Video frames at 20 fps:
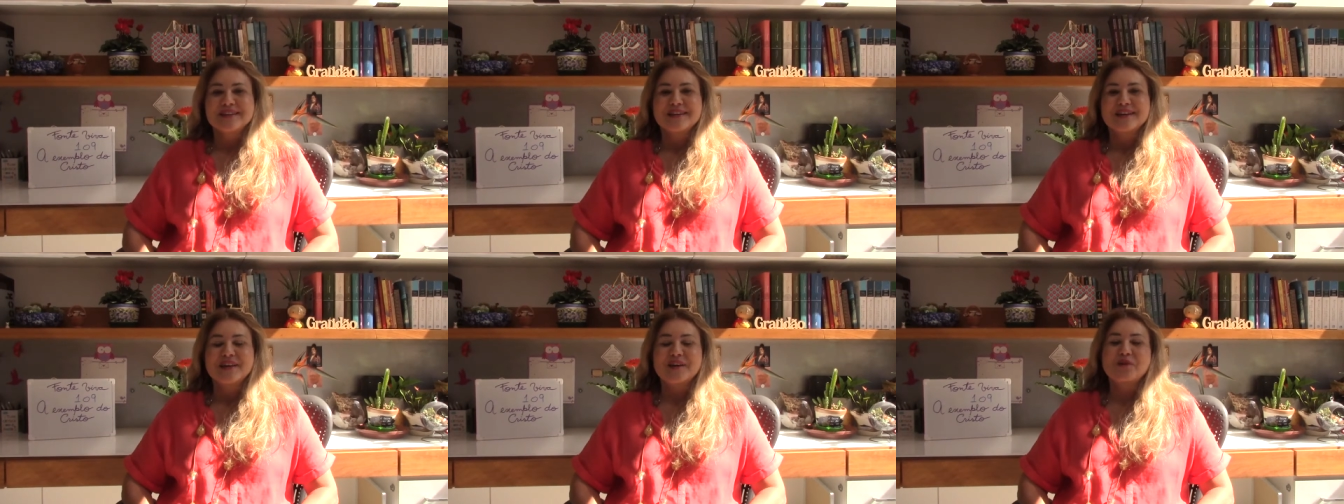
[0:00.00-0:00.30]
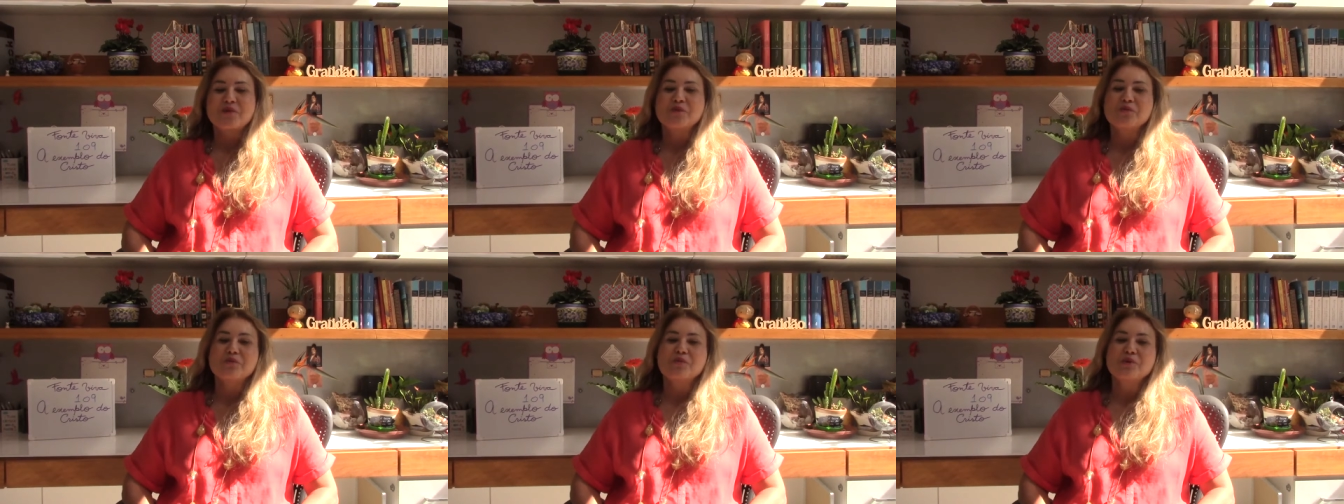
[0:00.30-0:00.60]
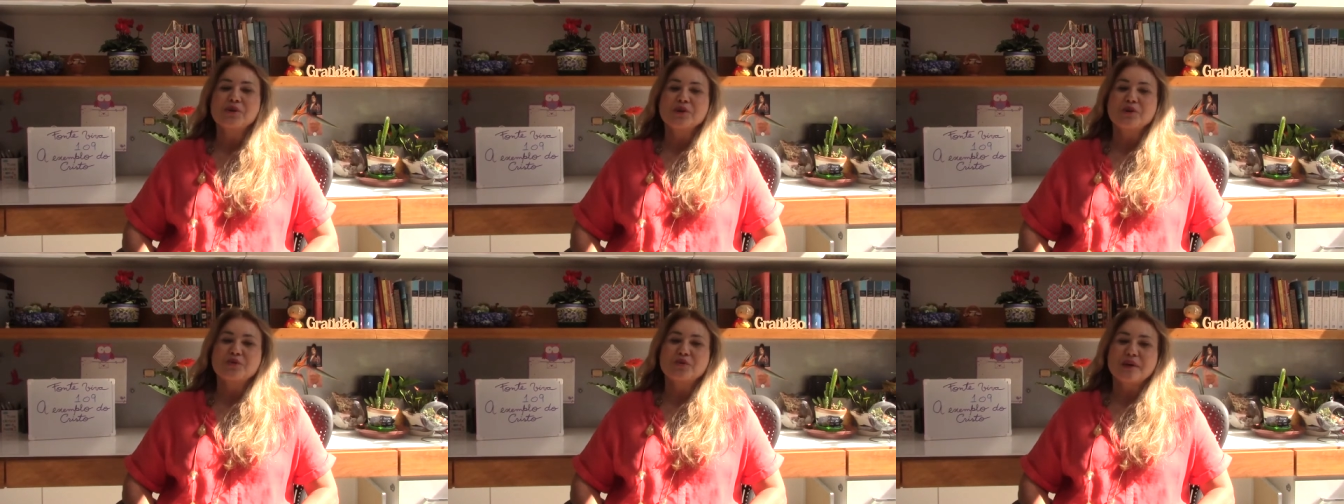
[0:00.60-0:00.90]
É com
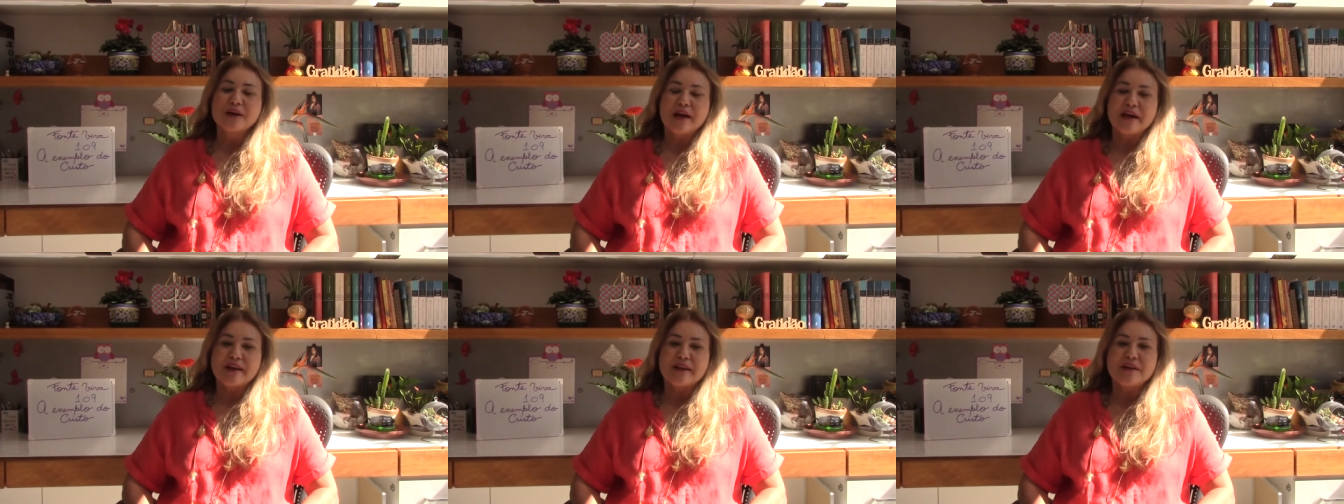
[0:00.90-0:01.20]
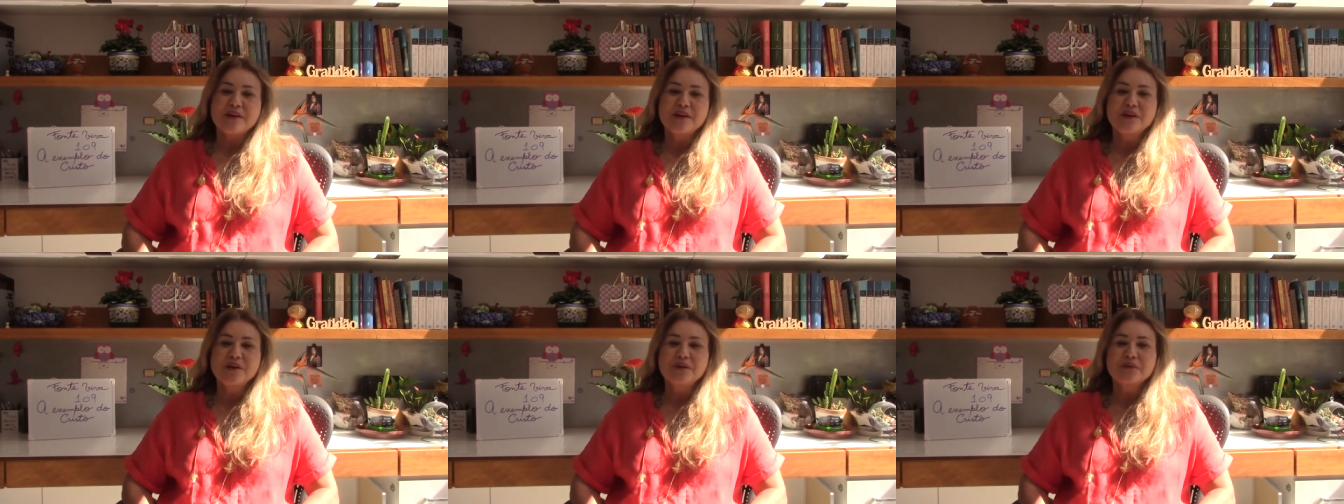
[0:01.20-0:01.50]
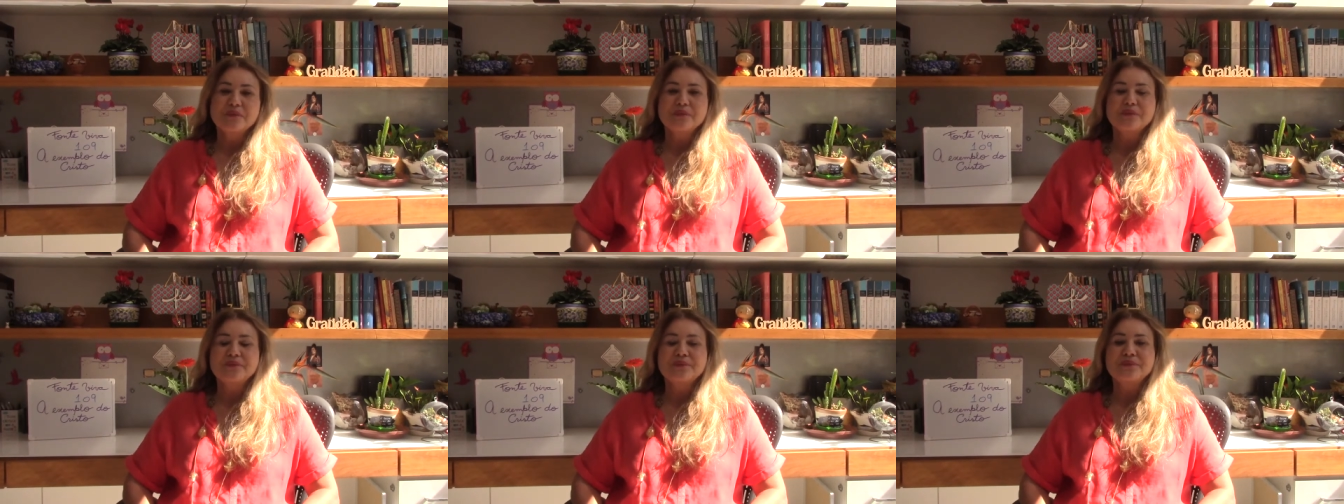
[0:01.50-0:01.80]
muito
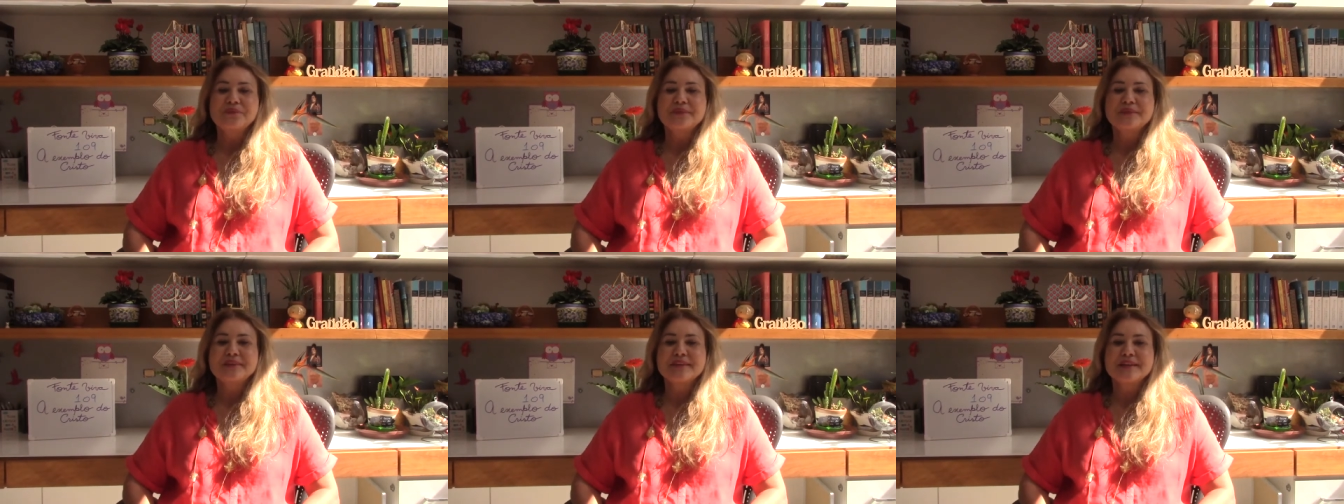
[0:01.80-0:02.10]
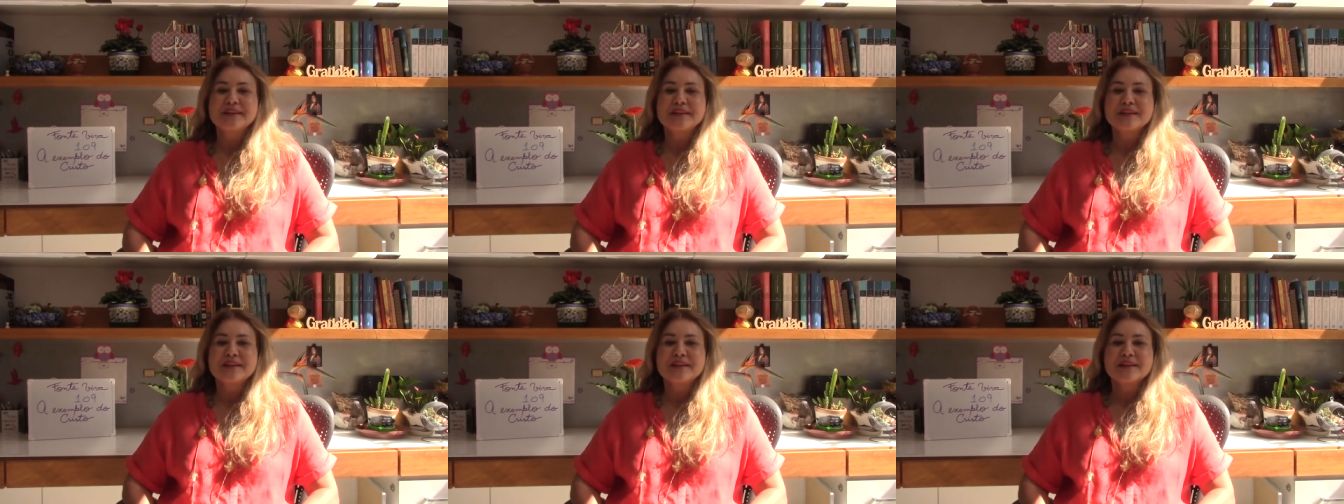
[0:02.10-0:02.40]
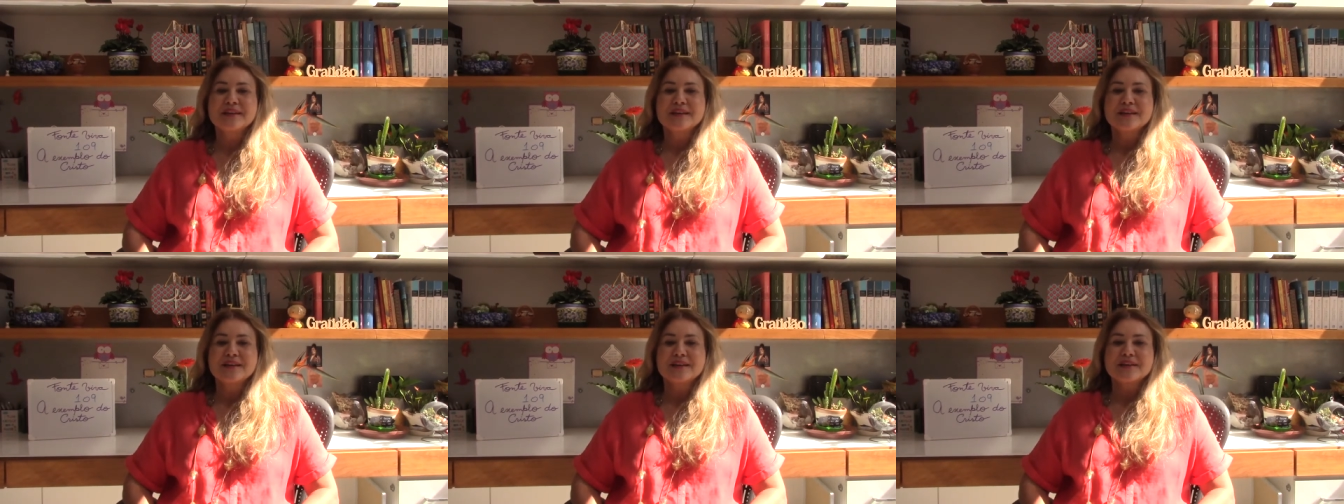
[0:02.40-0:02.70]
carinho
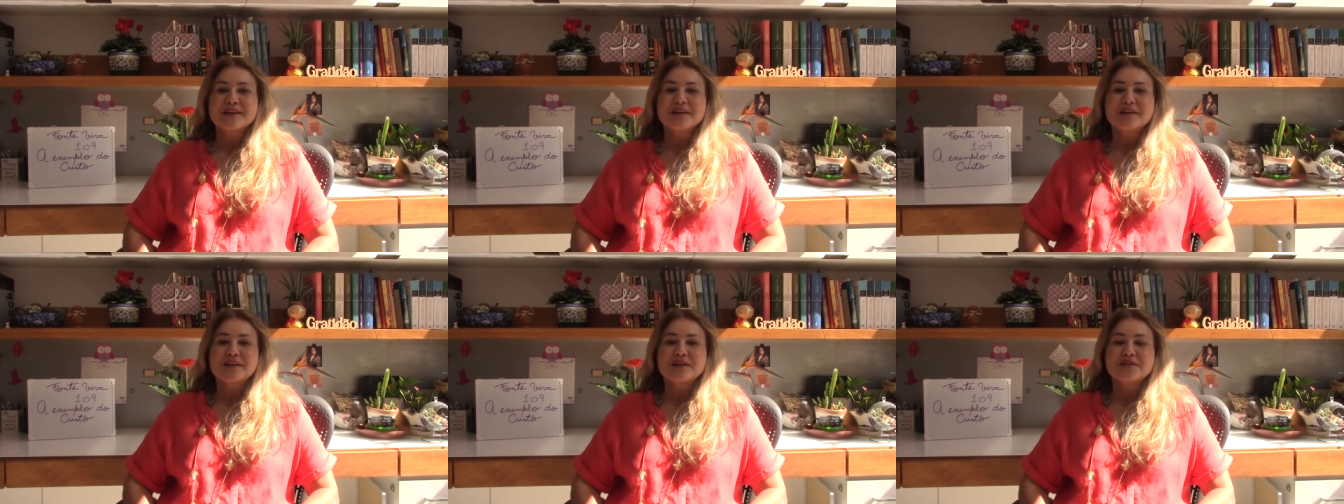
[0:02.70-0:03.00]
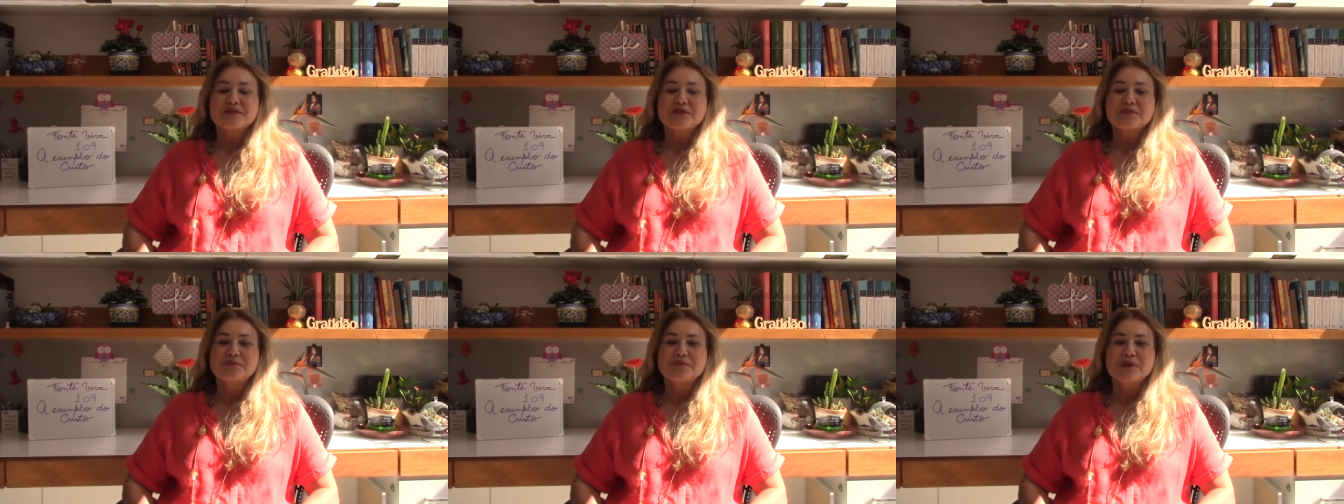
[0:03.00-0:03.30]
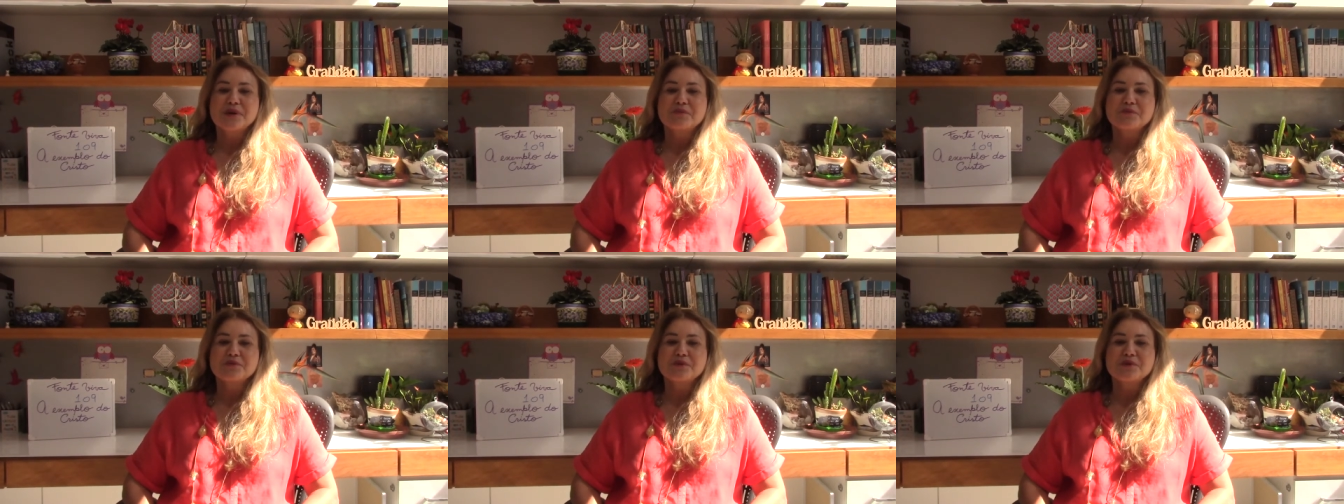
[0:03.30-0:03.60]
que
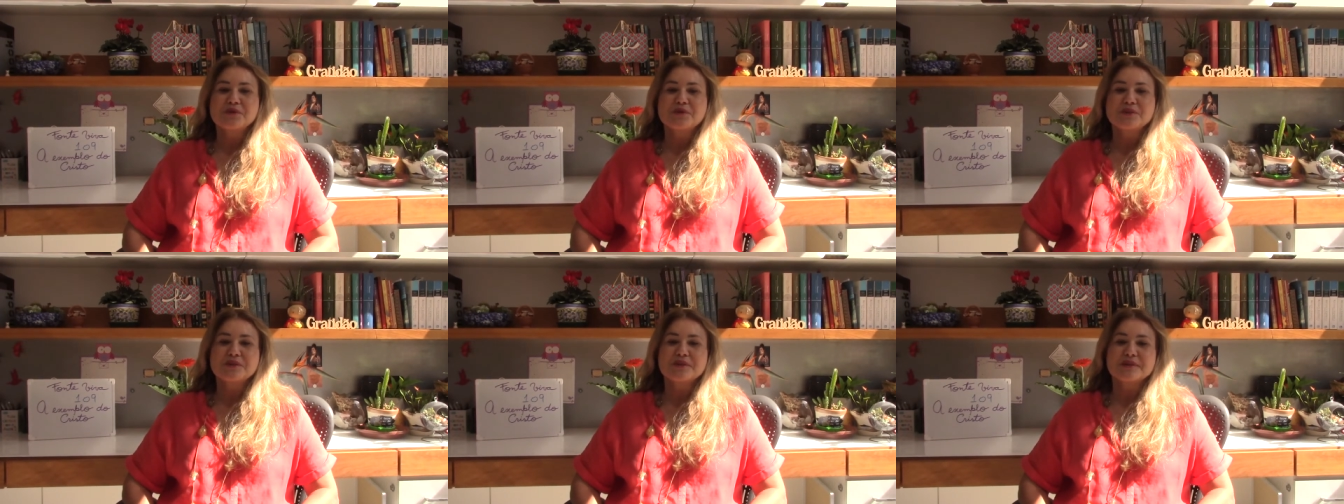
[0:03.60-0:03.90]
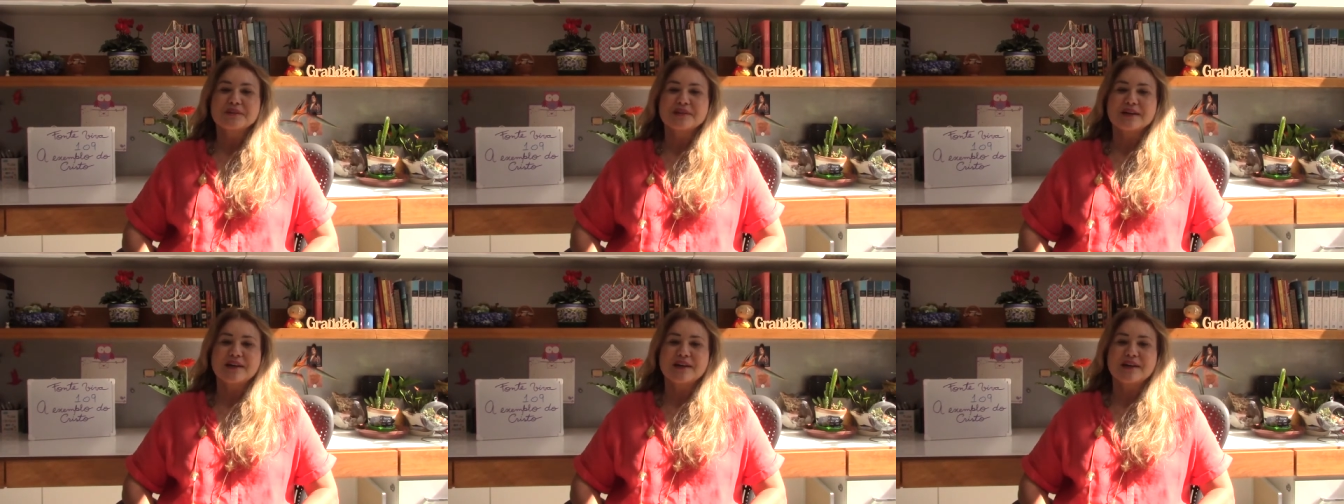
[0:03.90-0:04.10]
recebemos